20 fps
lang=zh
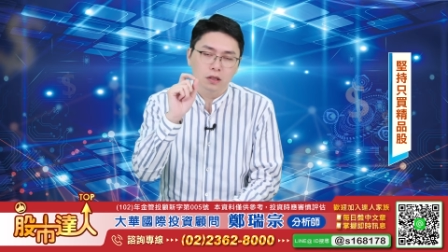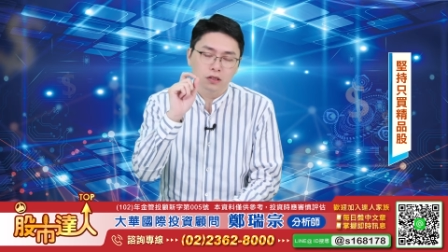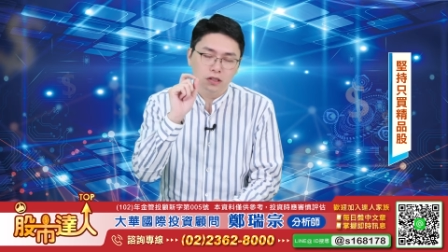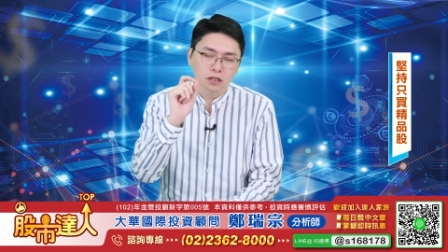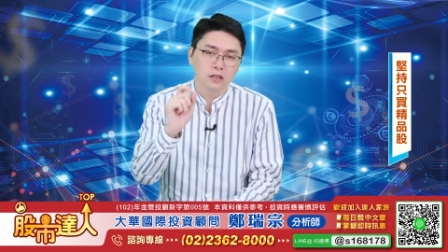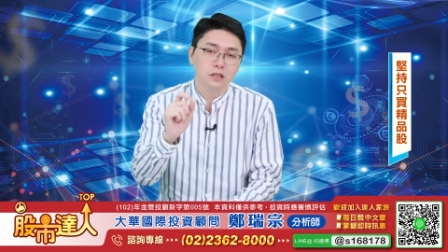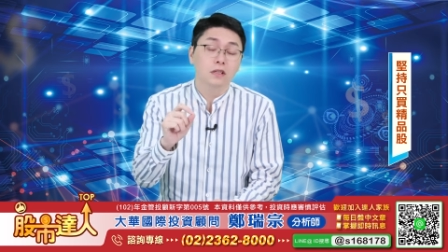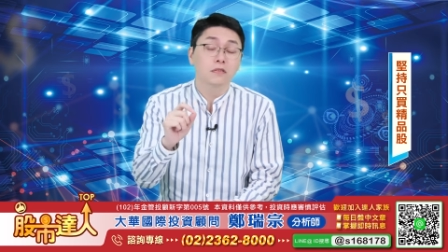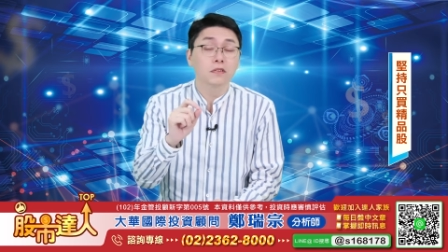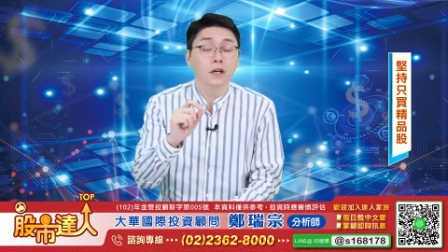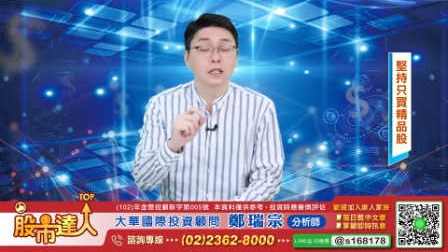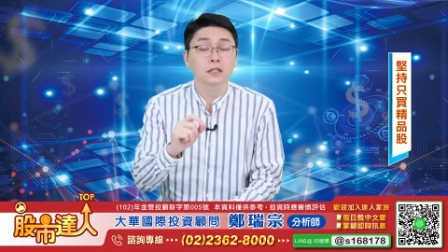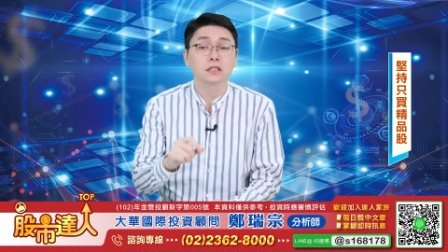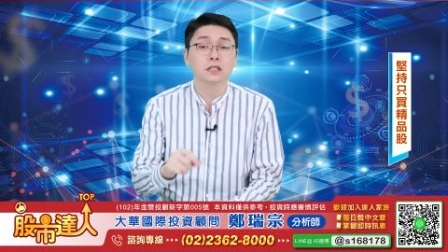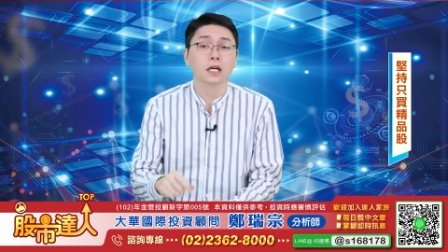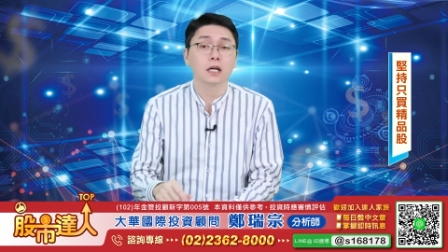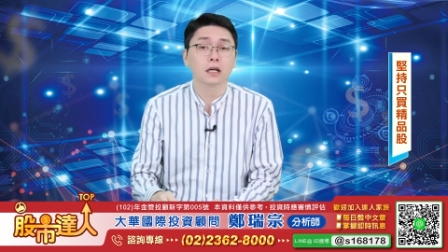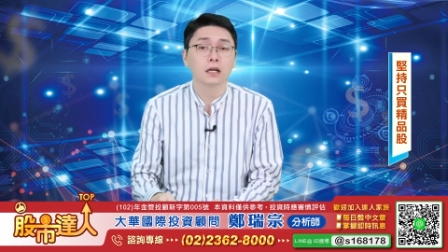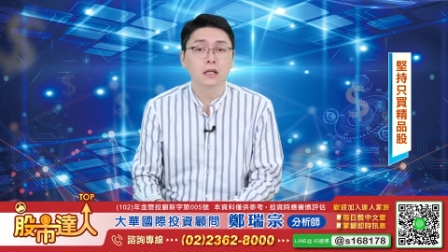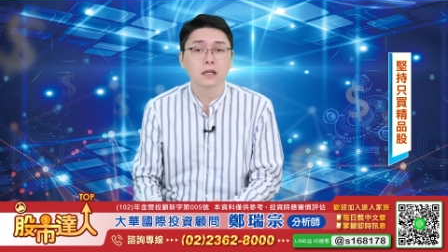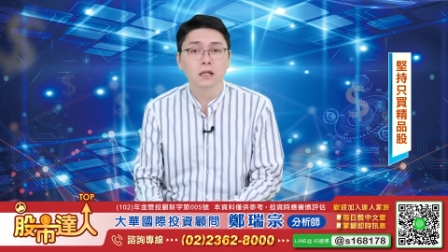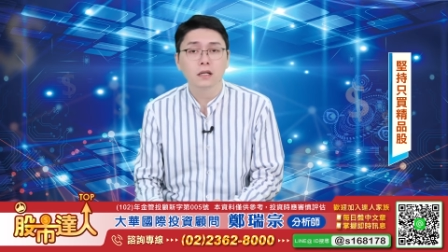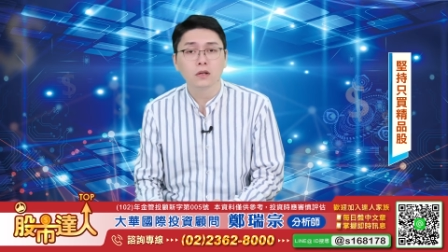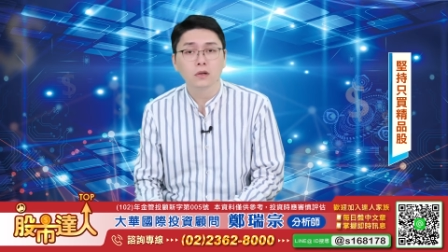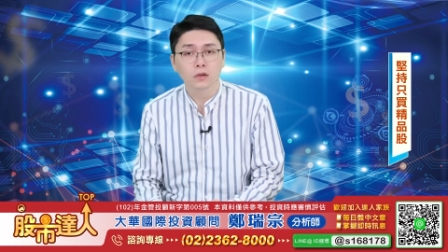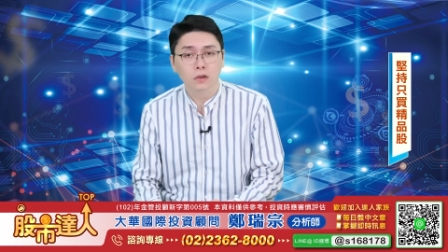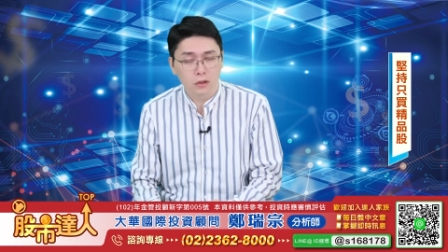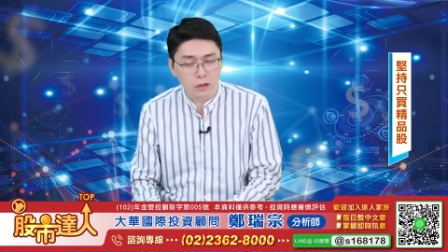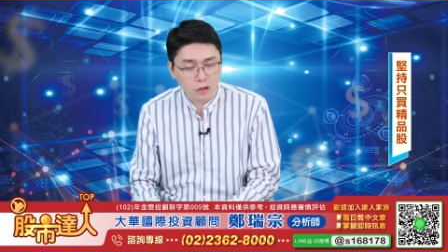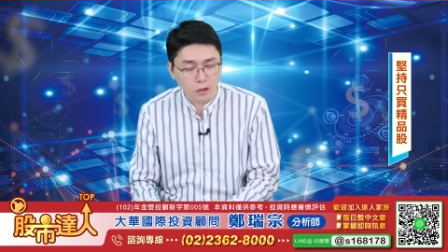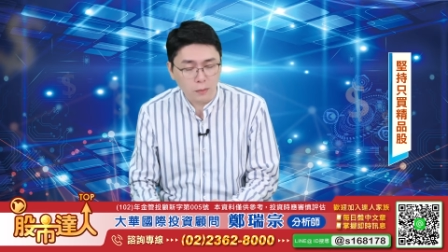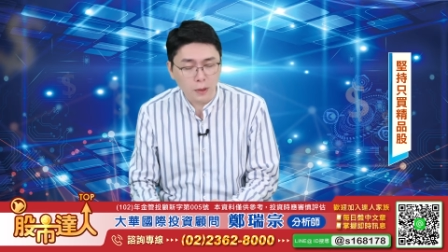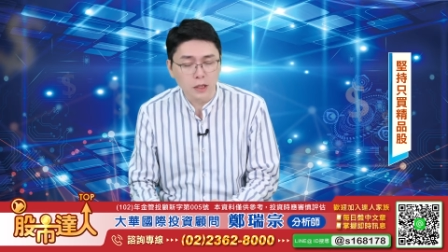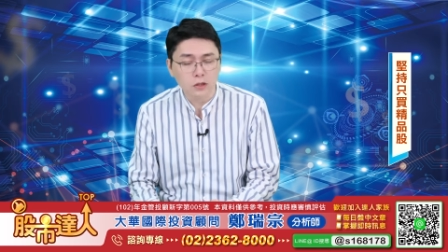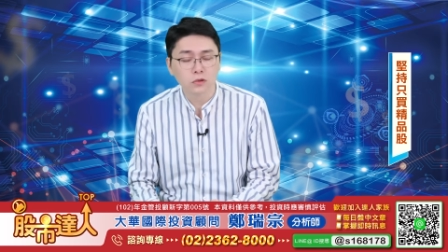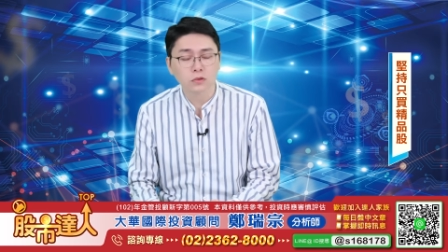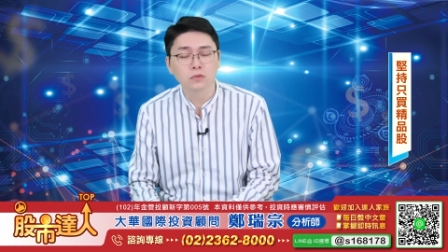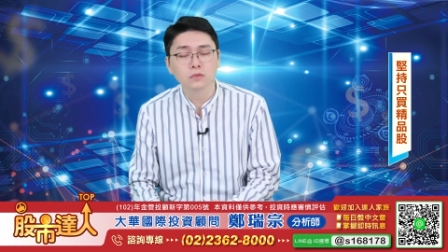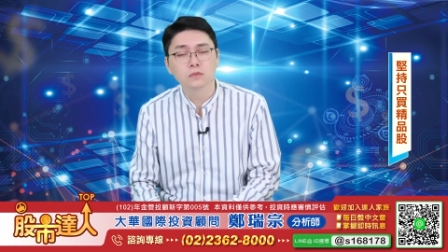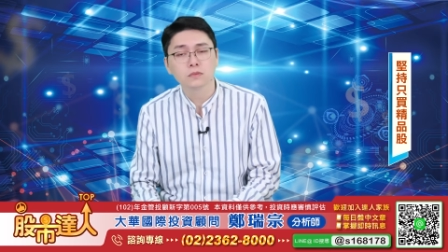即时的方向，很有帮助。